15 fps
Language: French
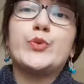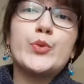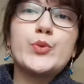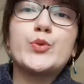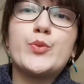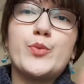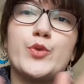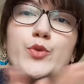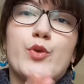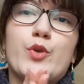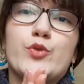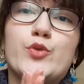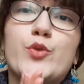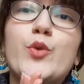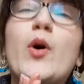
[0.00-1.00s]
Donc ce monsieur
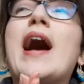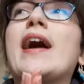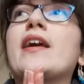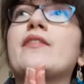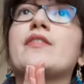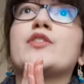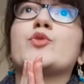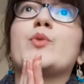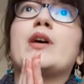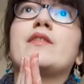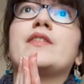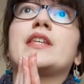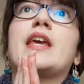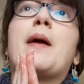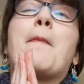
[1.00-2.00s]
Earnshaw arrive un soir
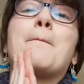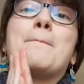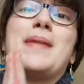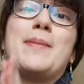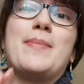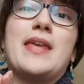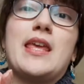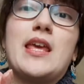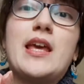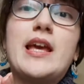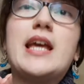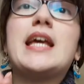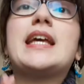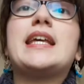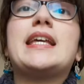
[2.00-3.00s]
avec un bébé
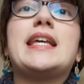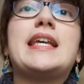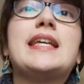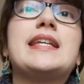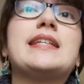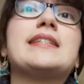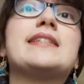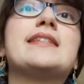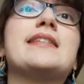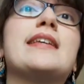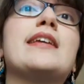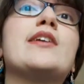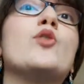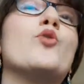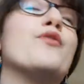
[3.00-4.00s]
et
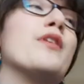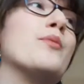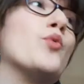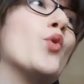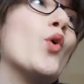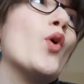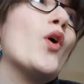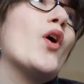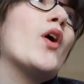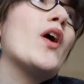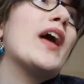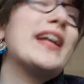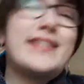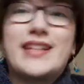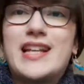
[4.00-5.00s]
c'est le fameux
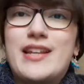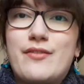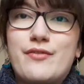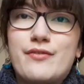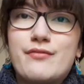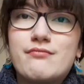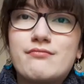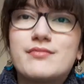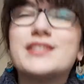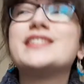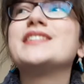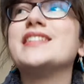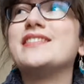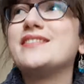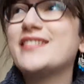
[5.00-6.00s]
Heathcliff.
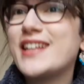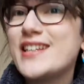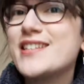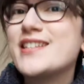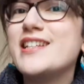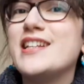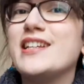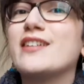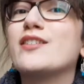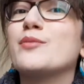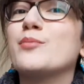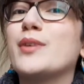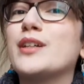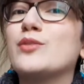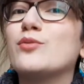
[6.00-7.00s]
C'est très stylé
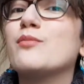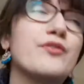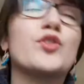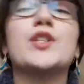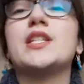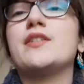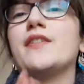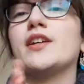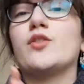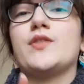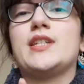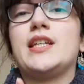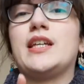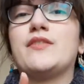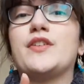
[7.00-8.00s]
comme prénom. Quand il va
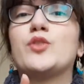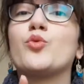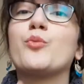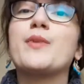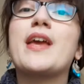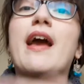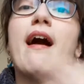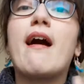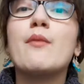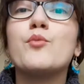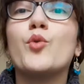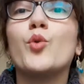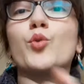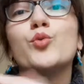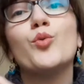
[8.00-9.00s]
grandir, il va tomber
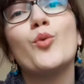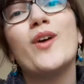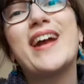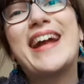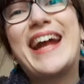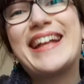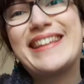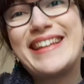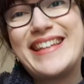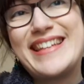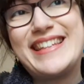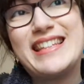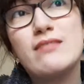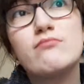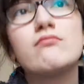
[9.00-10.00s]
amoureux de Catherine,